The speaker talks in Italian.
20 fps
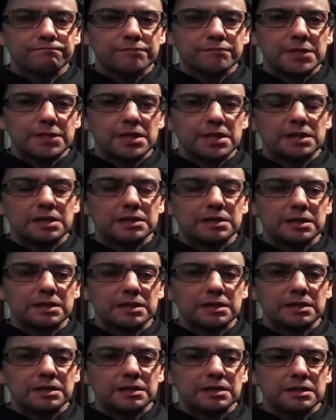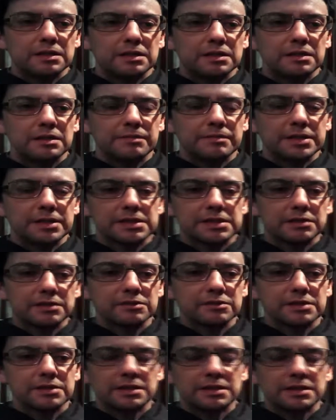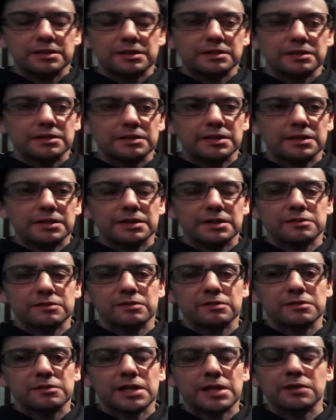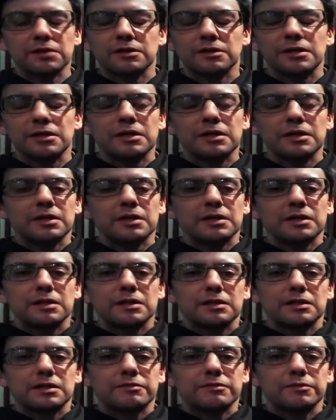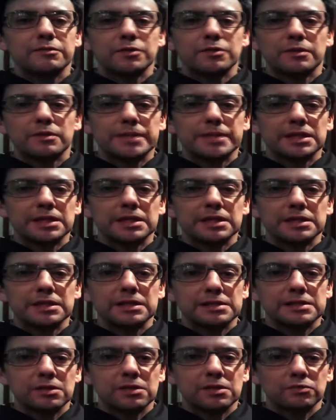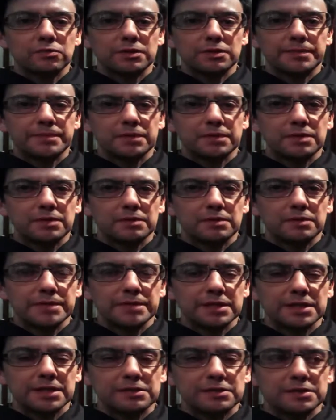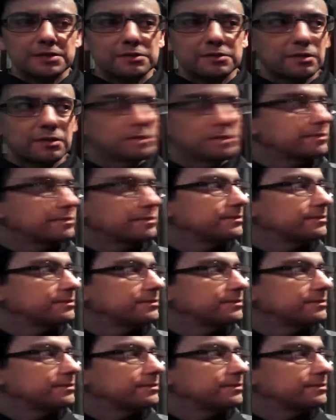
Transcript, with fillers: niente eh, basta così eh, sono stanco eh, vi volevo mandare dei saluti per quello mi registro